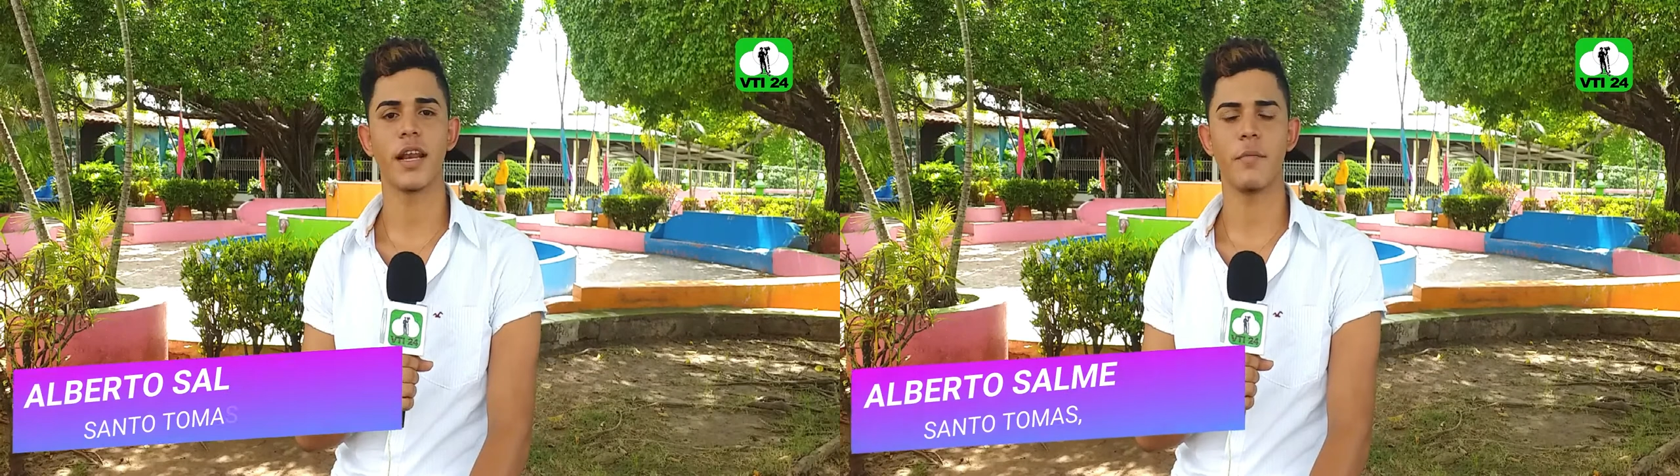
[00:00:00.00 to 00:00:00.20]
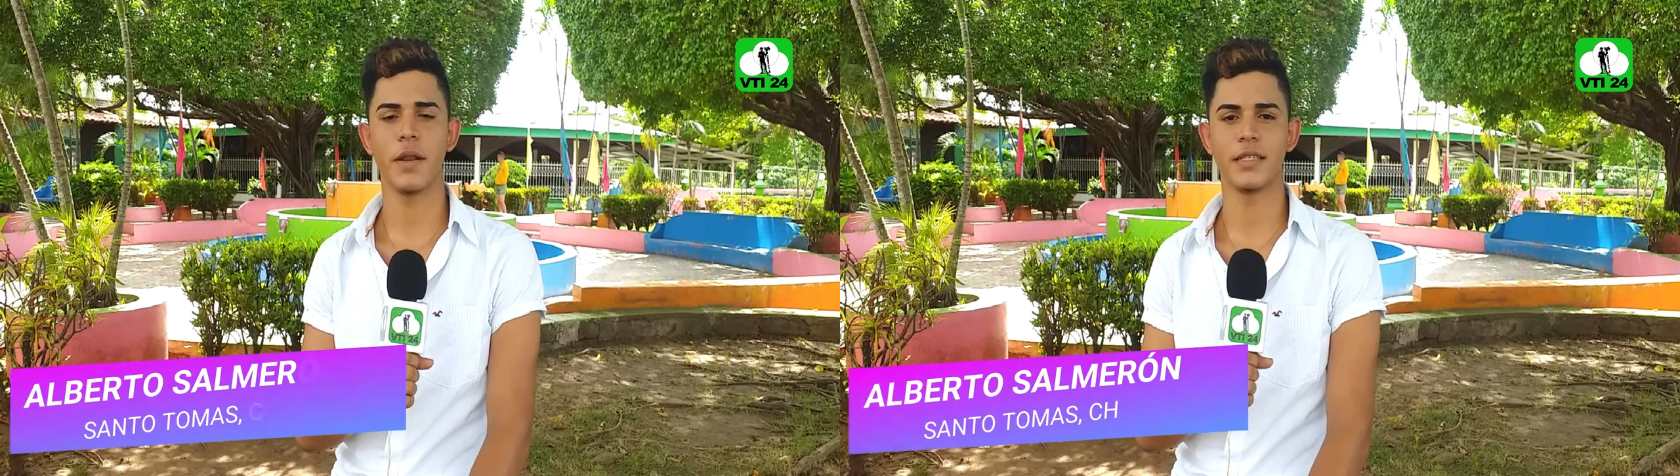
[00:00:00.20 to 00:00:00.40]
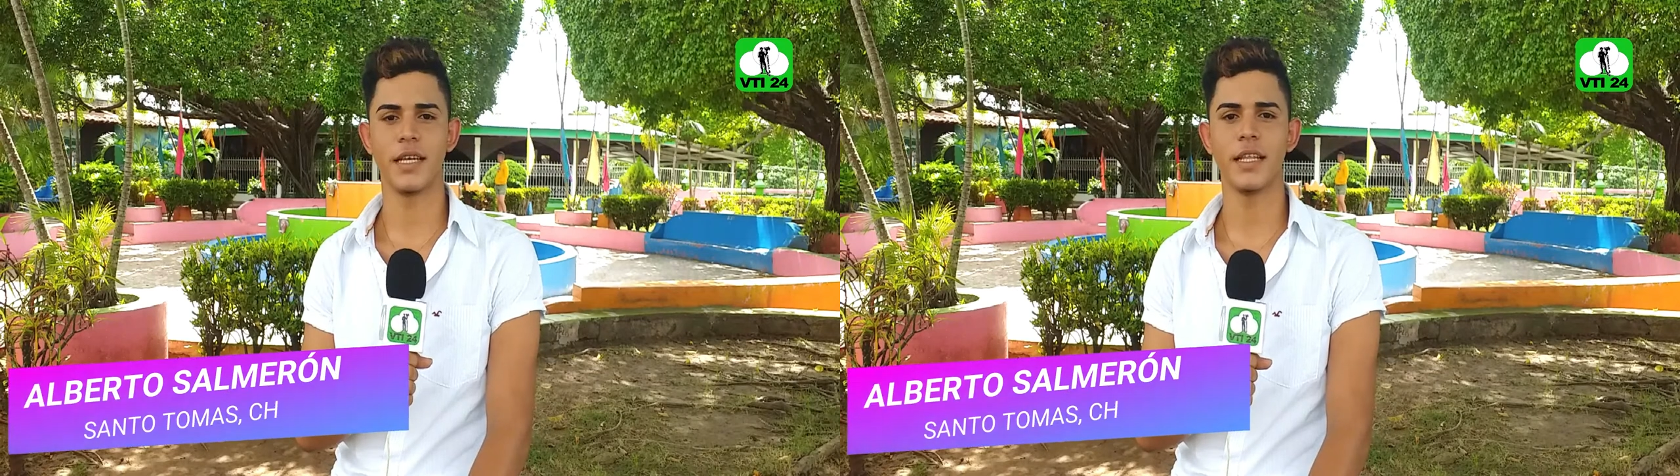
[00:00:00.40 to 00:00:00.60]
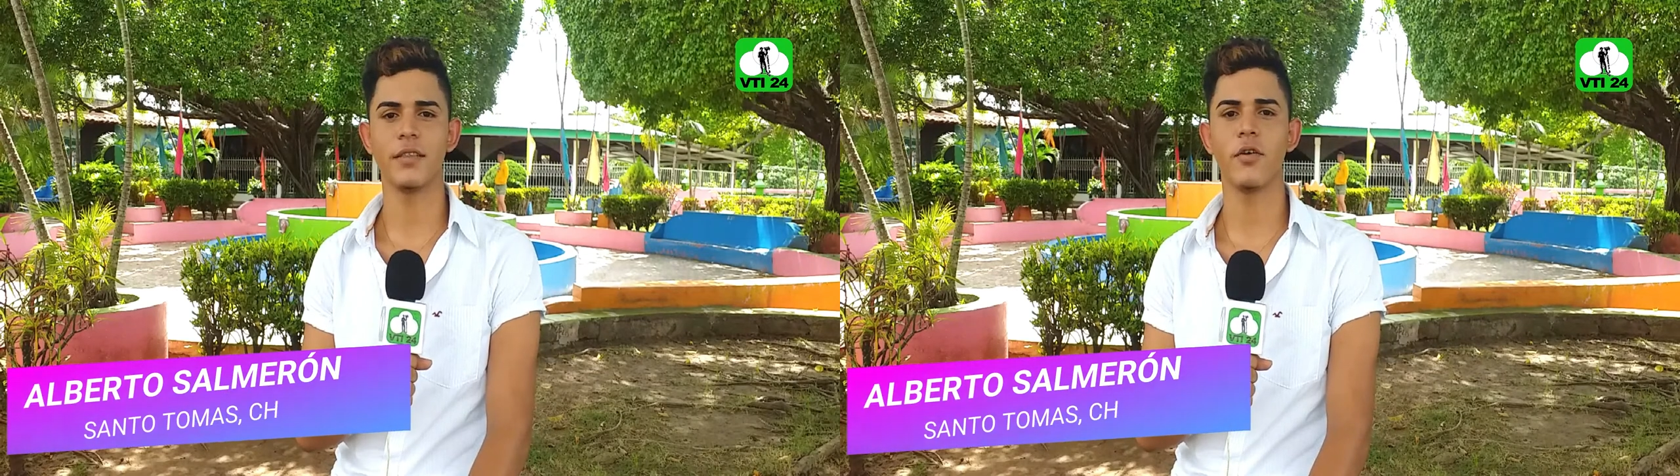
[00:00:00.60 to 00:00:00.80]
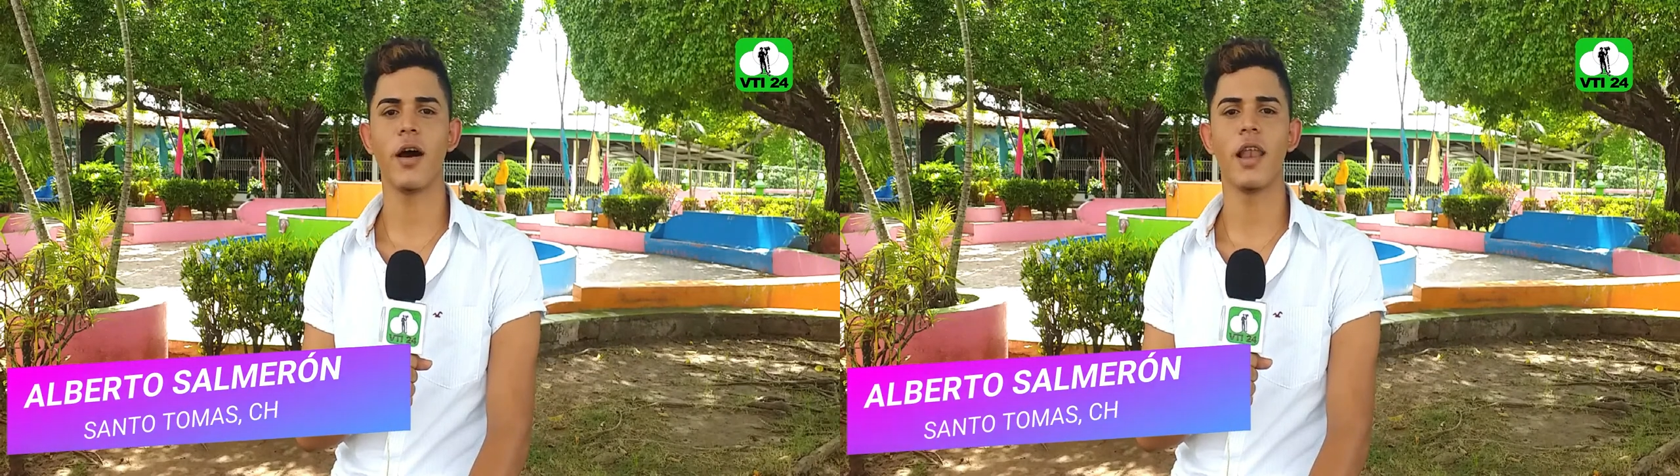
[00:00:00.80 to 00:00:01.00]

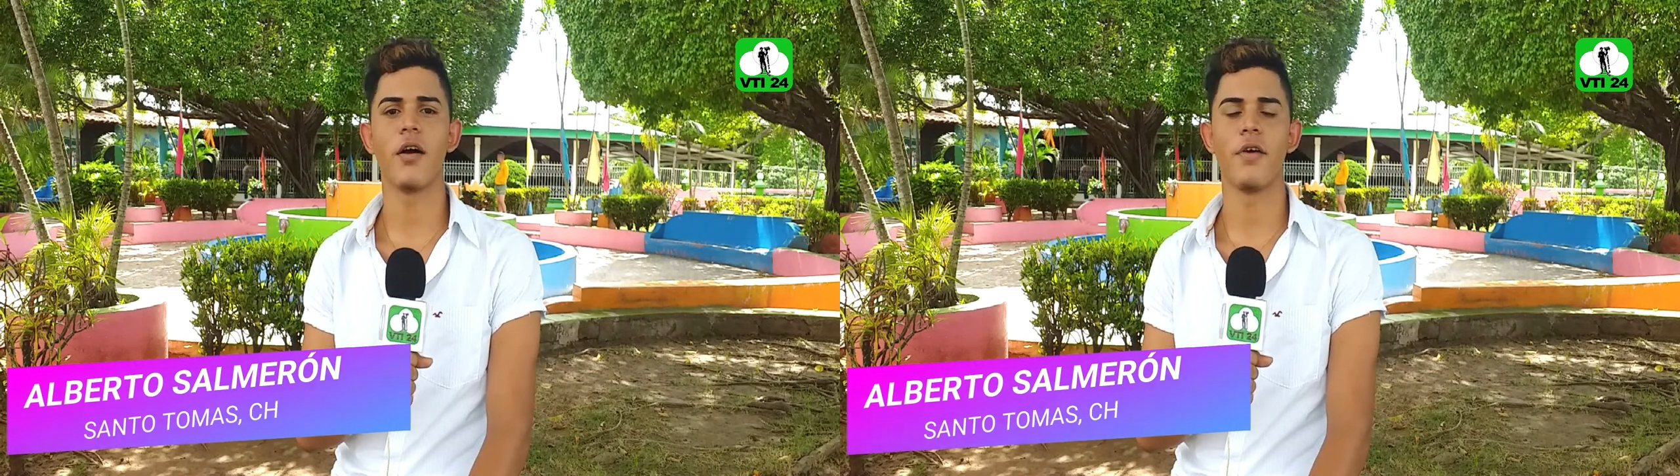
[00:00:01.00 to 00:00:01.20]
represento a la